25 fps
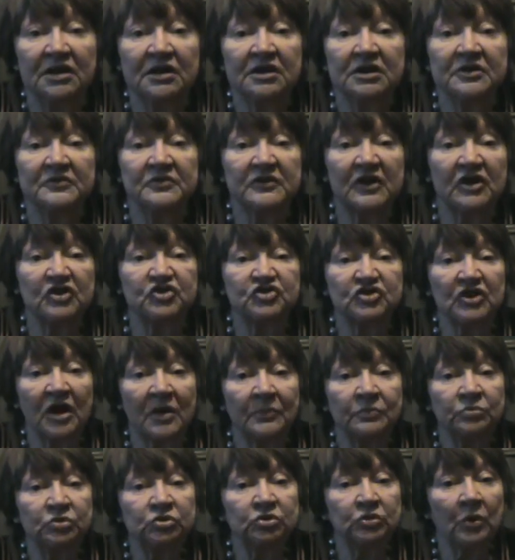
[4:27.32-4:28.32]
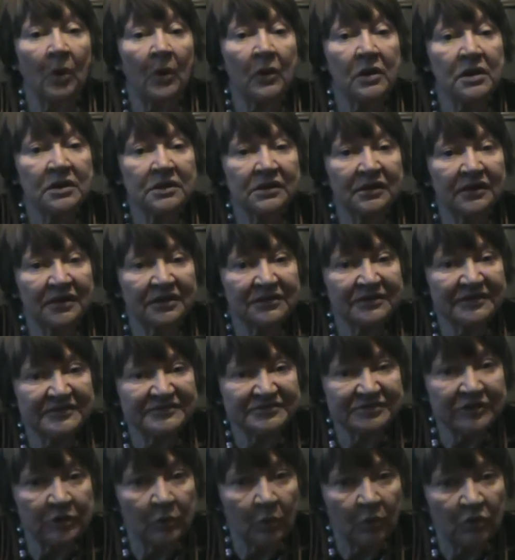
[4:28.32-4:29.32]
К врачам только
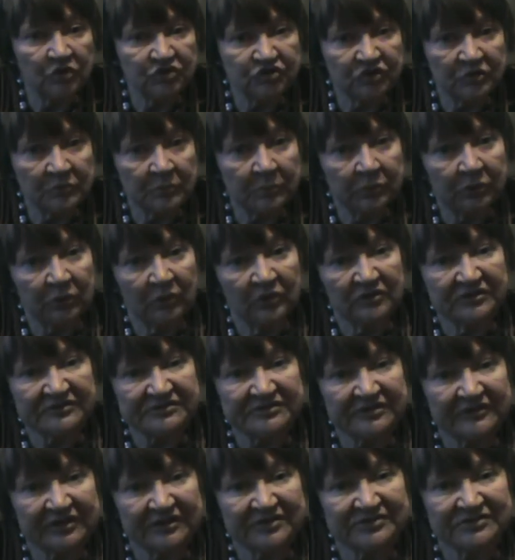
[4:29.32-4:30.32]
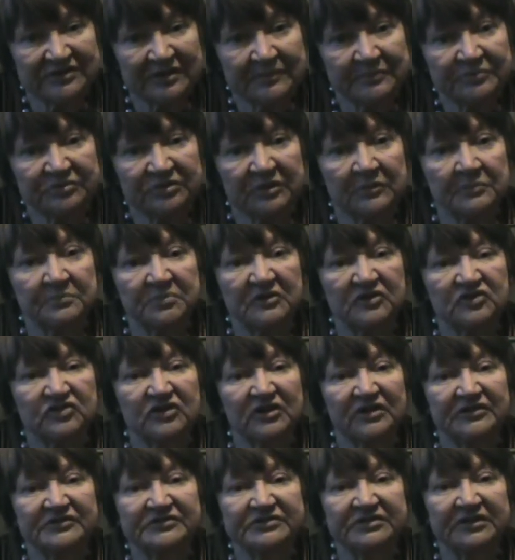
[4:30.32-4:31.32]
если очень плохо, за рецептом,
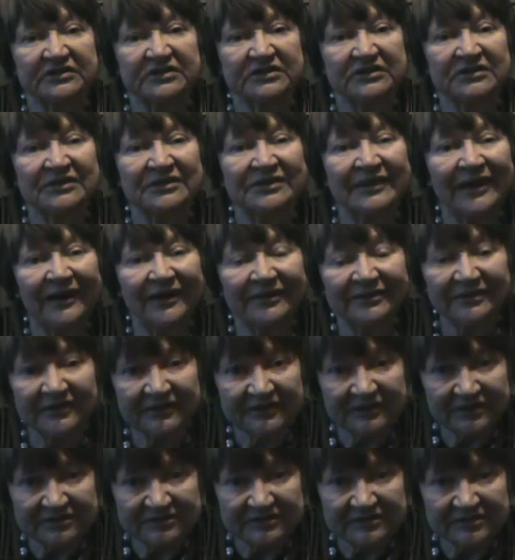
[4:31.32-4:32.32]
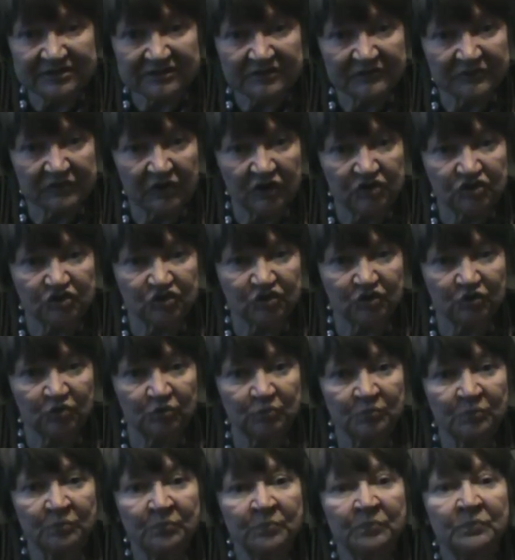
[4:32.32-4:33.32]
пожалуйста, не надо ходить к
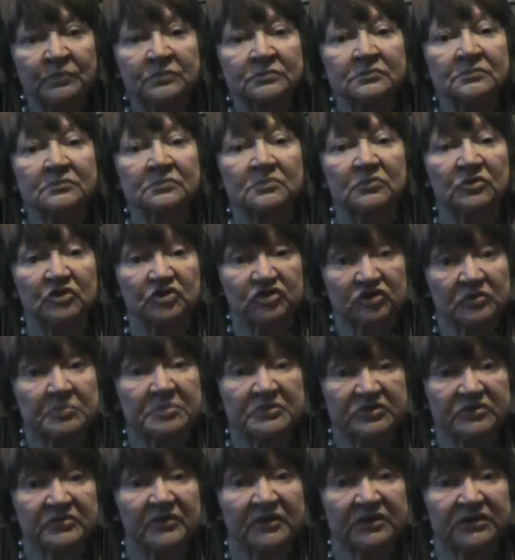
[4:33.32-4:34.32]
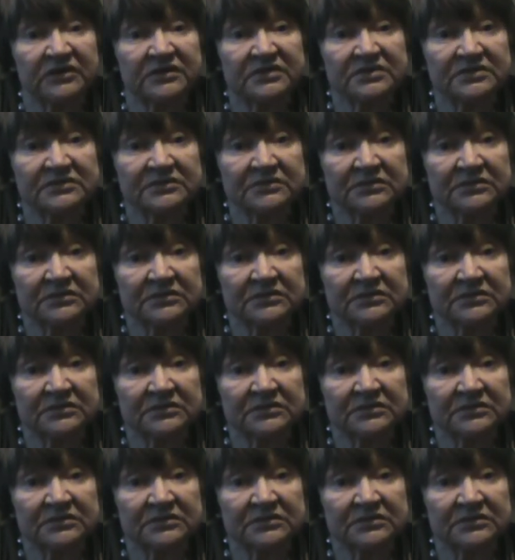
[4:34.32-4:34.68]
врачу, можно позвонить.